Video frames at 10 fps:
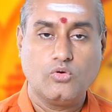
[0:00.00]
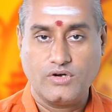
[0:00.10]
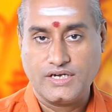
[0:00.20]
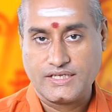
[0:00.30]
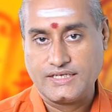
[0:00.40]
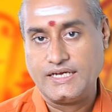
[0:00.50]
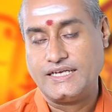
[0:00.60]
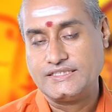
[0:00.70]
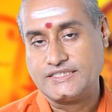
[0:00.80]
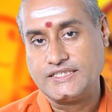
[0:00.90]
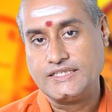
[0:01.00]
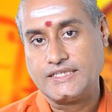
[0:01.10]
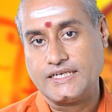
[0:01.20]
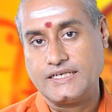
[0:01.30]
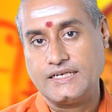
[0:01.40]
உங்களுக்கு அதிர்ஷ்டத்தை
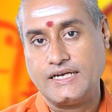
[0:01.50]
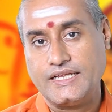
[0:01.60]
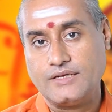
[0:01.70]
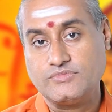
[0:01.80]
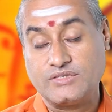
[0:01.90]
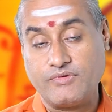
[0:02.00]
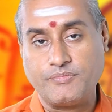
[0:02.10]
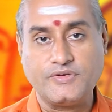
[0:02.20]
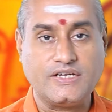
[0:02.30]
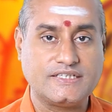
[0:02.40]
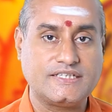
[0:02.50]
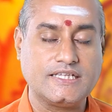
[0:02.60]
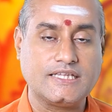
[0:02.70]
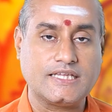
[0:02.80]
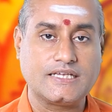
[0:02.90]
தருகின்ற நிறம் சிவப்பு
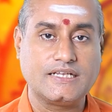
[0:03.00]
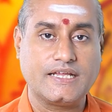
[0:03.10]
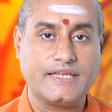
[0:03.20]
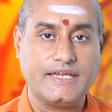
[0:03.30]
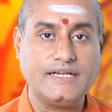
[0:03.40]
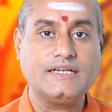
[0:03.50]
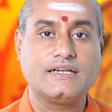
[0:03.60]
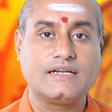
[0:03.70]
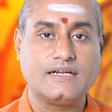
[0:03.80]
அதிர்ஷ்டத்தை தருகின்ற எண்